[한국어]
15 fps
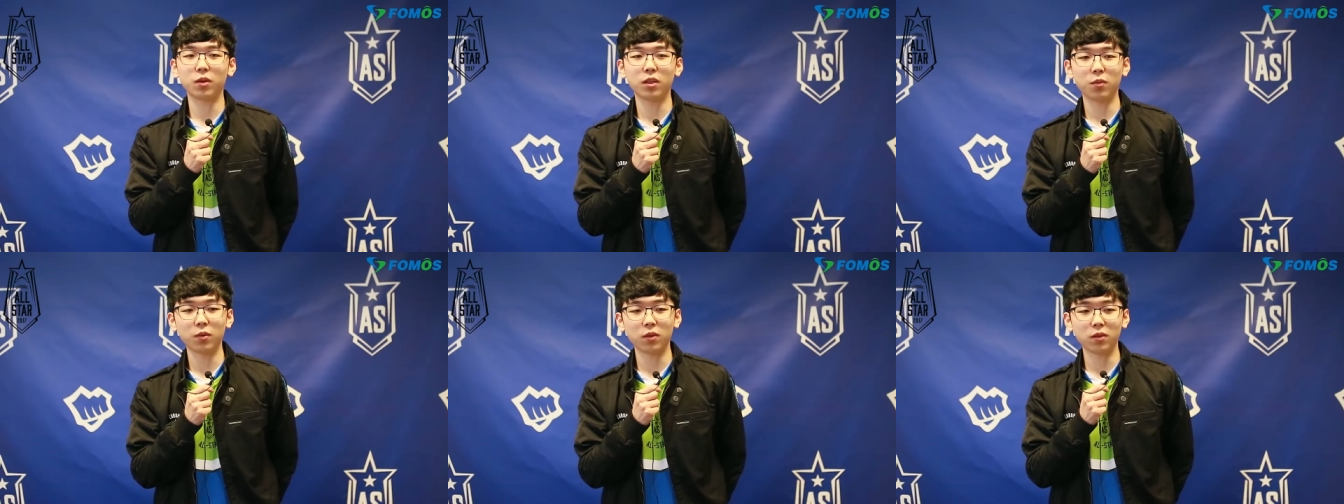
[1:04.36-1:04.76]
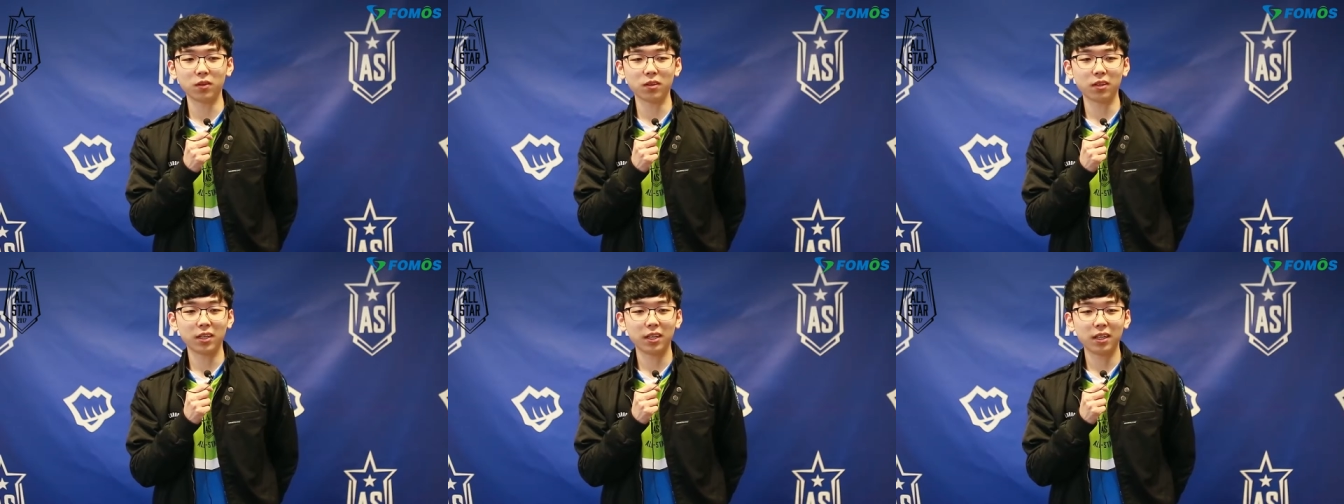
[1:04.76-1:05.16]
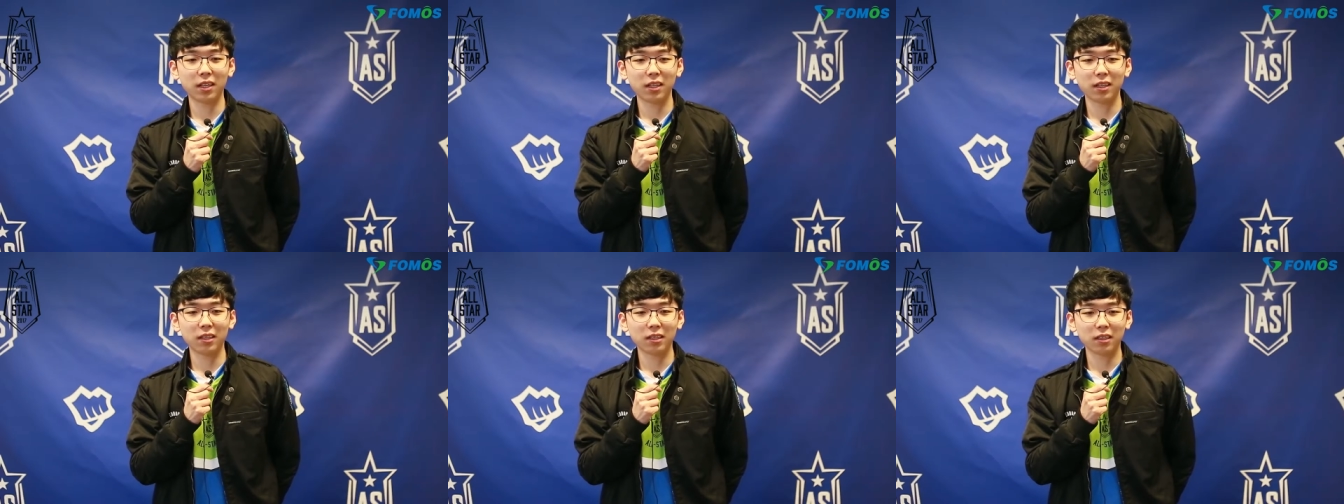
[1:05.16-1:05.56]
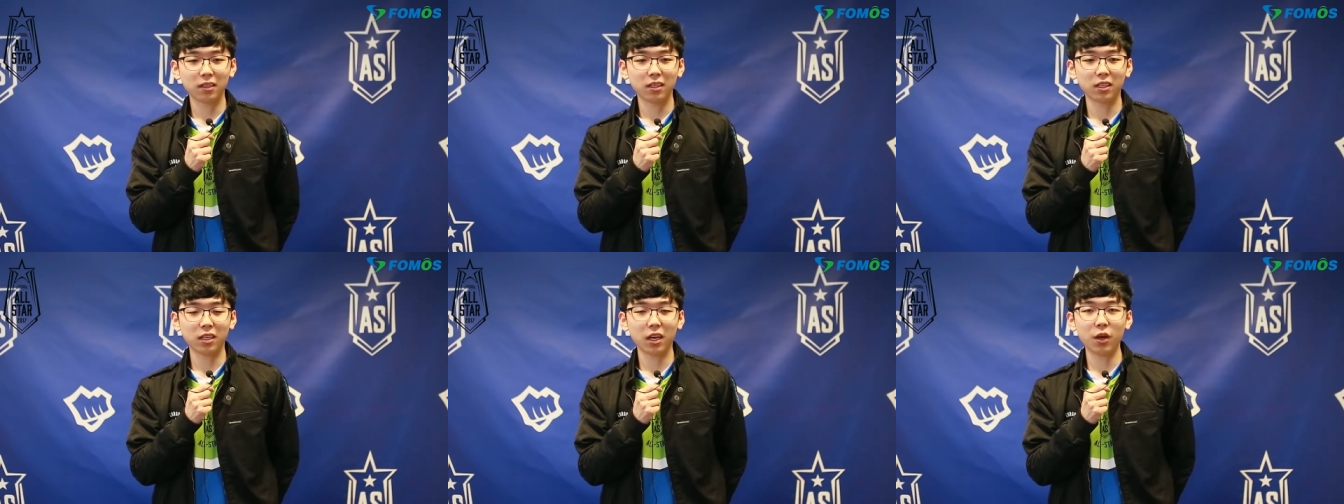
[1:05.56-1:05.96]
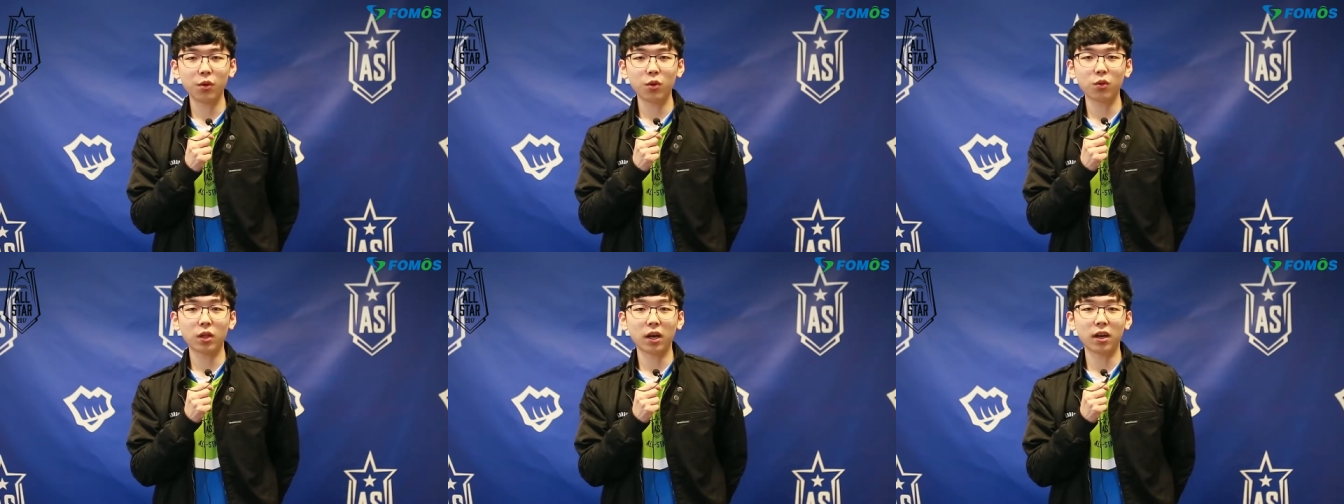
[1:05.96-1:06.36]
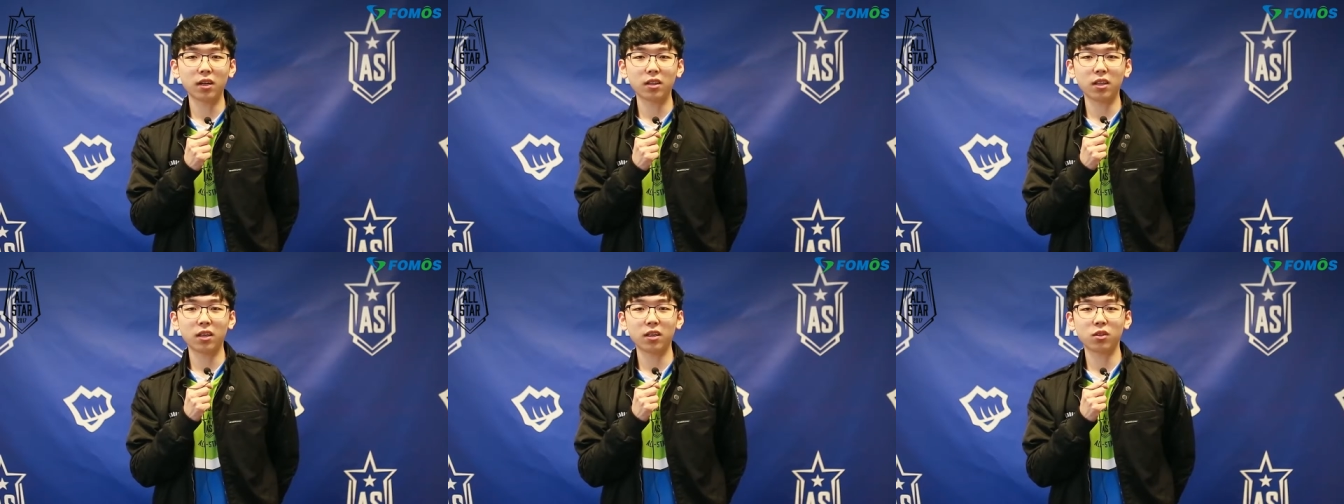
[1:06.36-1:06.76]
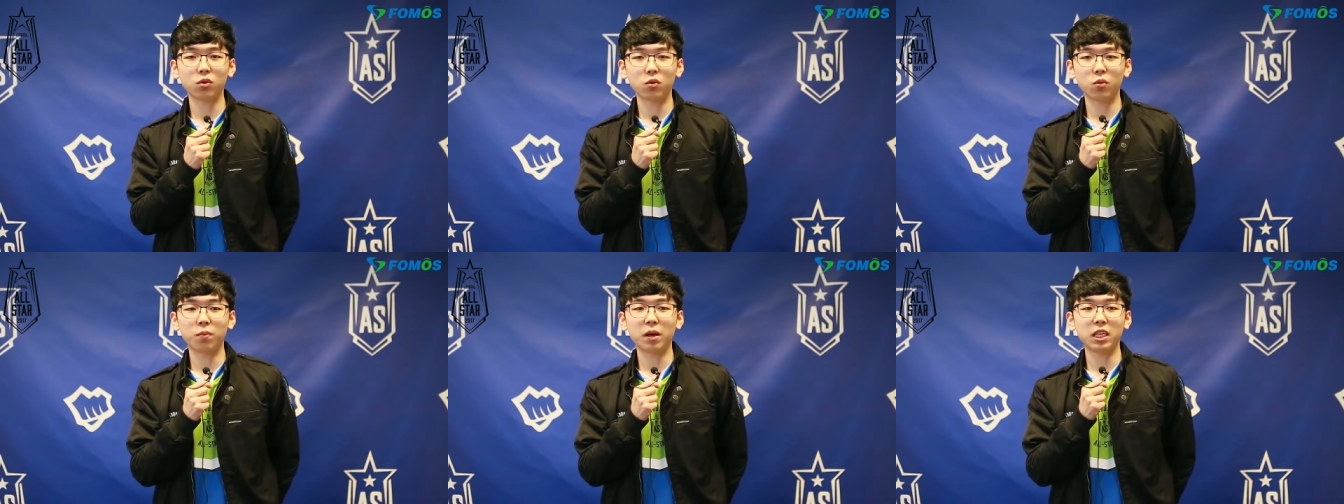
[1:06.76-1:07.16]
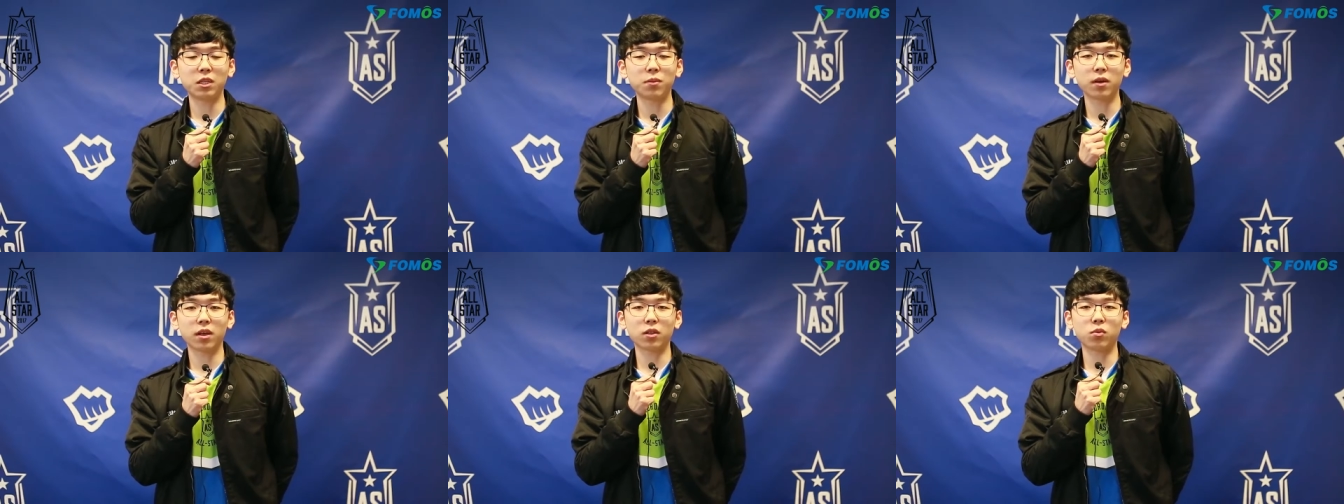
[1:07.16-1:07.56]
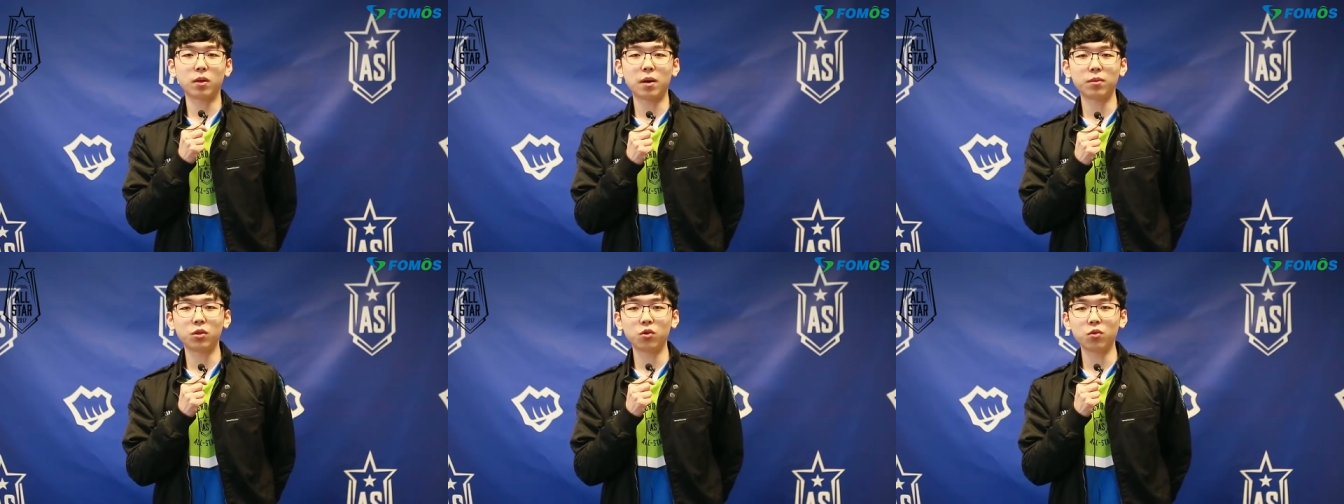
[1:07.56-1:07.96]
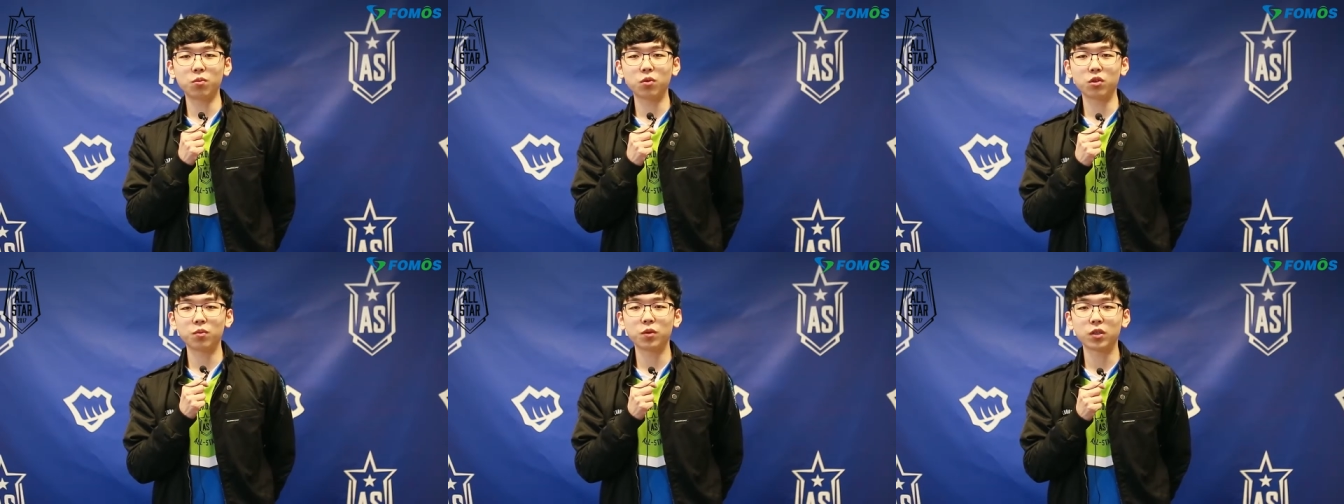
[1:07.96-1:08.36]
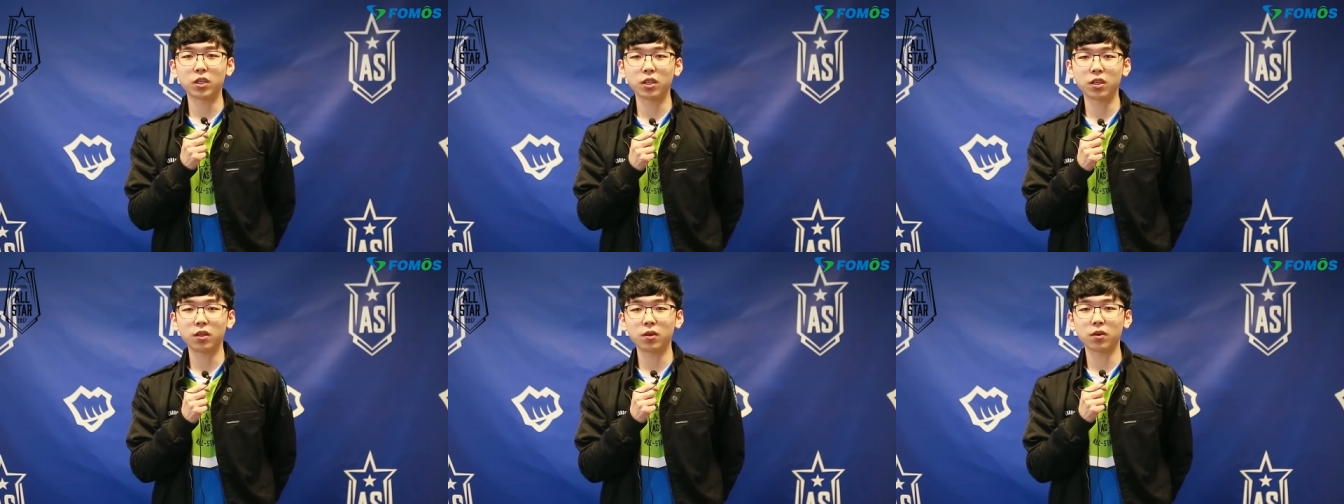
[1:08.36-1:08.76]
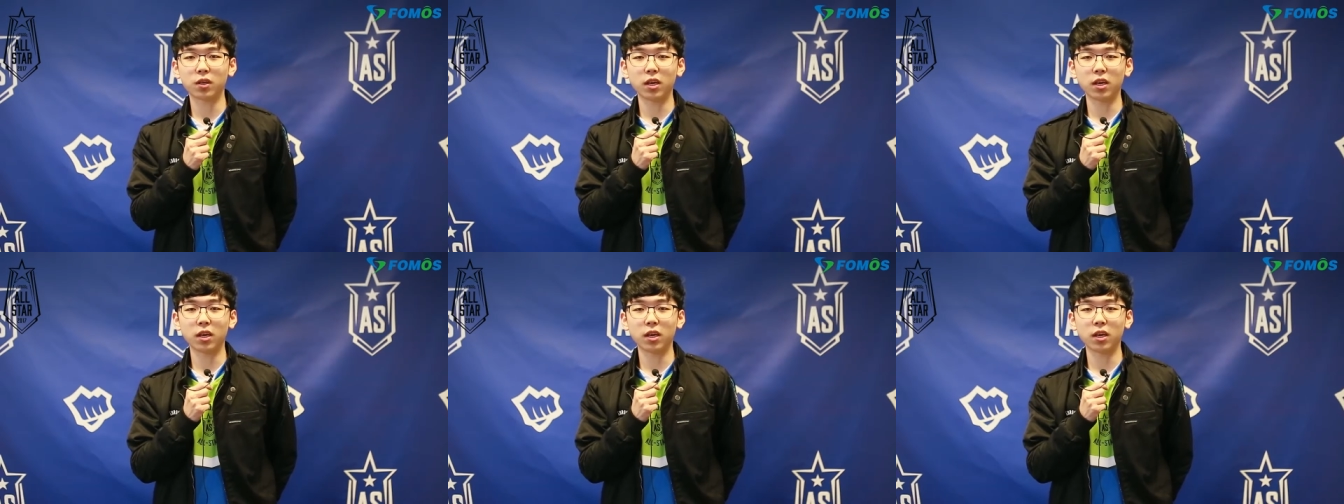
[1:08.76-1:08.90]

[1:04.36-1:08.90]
왜냐면은 이제 해외로 나갈 때 좀 마지막에 좀 안 좋은 모습이었잖아요.